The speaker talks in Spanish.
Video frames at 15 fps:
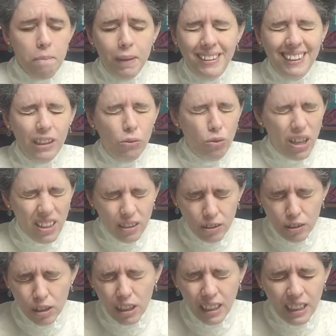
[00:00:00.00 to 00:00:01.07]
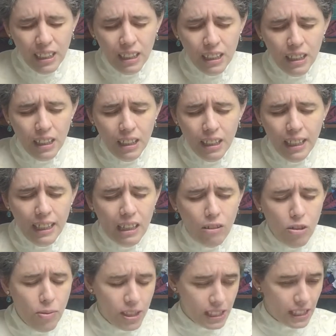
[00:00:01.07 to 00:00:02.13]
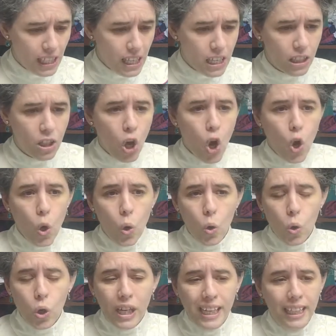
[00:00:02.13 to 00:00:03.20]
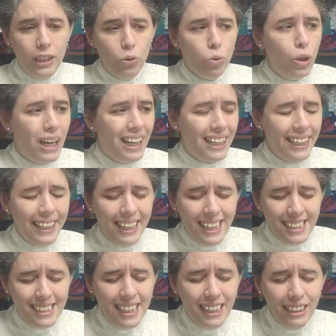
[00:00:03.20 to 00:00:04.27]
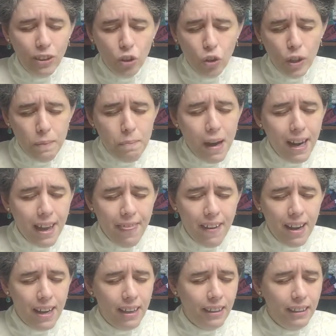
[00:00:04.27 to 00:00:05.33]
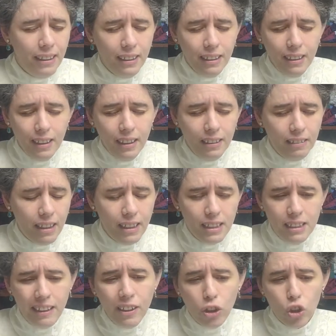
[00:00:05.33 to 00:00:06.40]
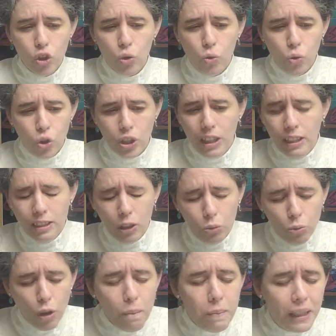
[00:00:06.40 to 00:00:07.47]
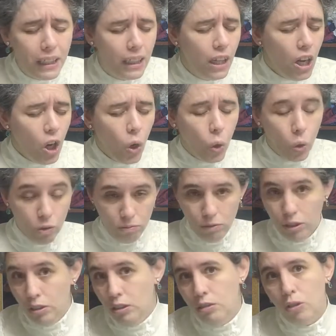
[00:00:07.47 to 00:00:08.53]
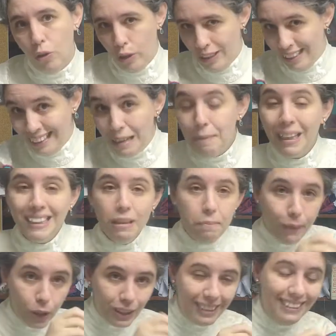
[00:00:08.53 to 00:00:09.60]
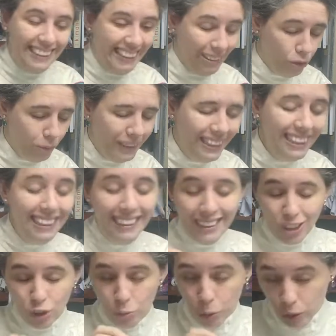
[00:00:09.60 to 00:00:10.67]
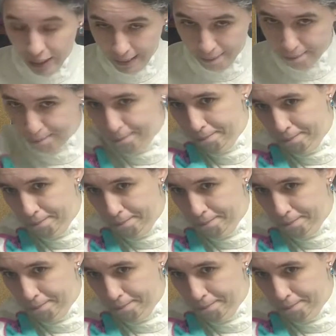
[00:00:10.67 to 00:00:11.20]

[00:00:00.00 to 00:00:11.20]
matrícula de honor en, en la universidad o que tu carrera ha salido embalada y tienes cinco sucursales a tu nombre. O, no, no, el día más importante de tu vida es tu boda.